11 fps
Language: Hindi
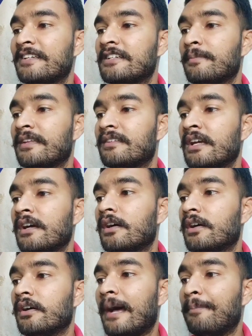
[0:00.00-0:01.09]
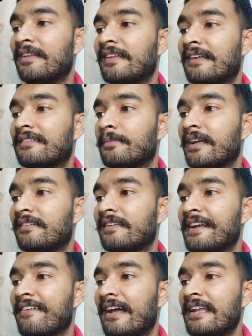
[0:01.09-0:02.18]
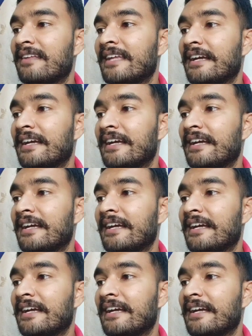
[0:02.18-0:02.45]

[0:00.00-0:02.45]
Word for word: सेमेस्टर में यहाँ पे सात सब्जेक्ट्स रहने वाले हैं